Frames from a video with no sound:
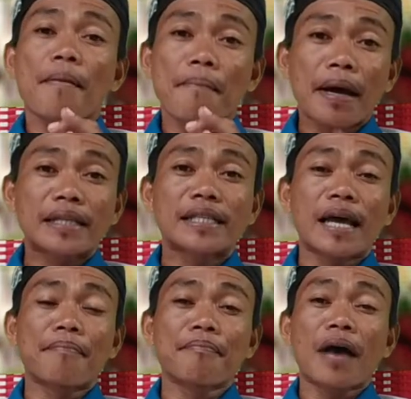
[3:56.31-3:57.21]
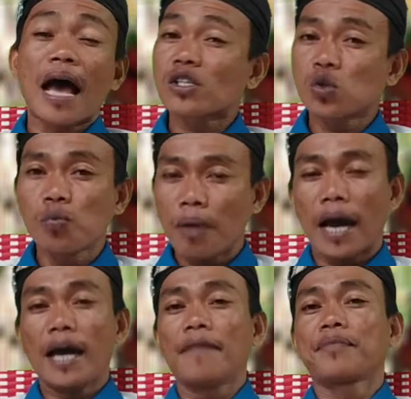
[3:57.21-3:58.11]
macam
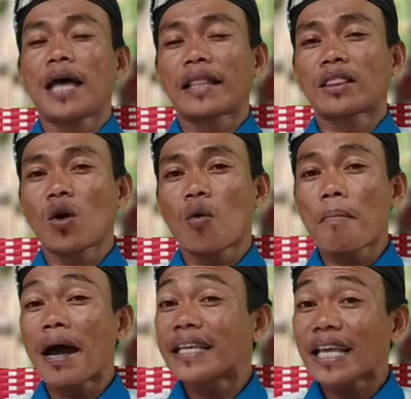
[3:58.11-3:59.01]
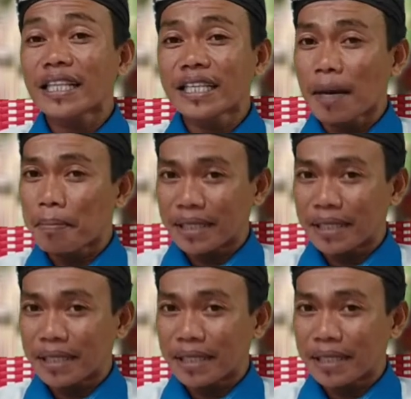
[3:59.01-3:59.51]
asuba atau mayat yang